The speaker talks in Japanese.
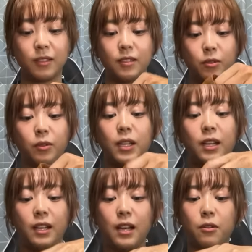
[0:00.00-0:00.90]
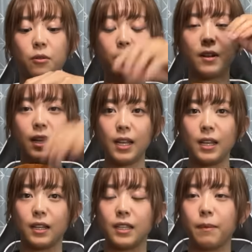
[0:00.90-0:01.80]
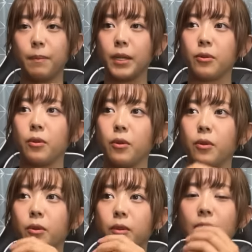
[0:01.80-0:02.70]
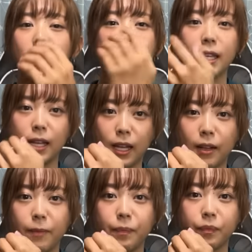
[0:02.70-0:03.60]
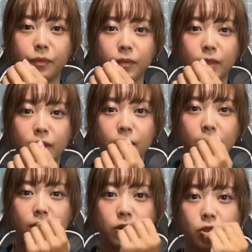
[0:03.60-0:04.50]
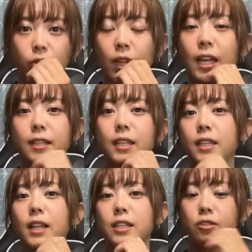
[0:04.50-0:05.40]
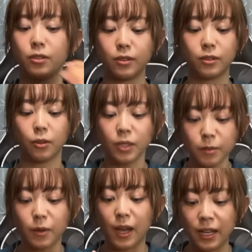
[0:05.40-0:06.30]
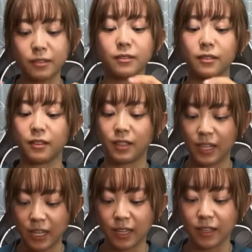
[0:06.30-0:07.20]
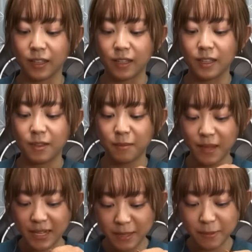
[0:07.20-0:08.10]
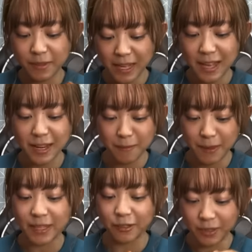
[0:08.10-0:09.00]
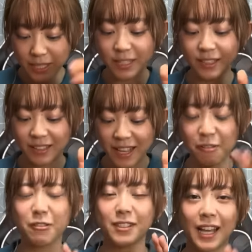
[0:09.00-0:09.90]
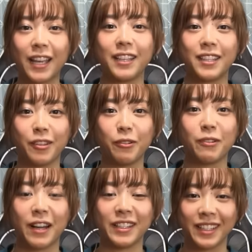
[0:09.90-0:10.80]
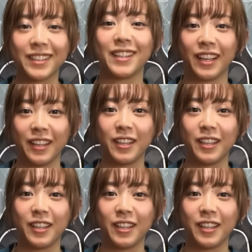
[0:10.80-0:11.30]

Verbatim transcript: そうだからこっからやっぱりこう冷気がちょっと入ってきたりする時もあるんでまあリブがあればよりなお最強かなって